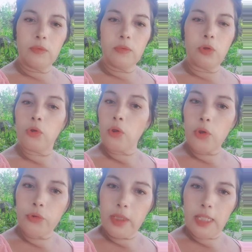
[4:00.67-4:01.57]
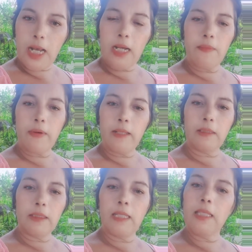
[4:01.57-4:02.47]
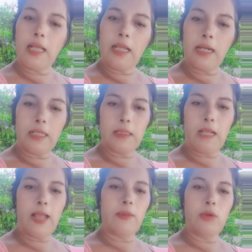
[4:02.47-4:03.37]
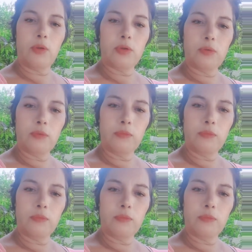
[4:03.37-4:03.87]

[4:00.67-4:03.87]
Todos los días levántate y dale gracias a Dios.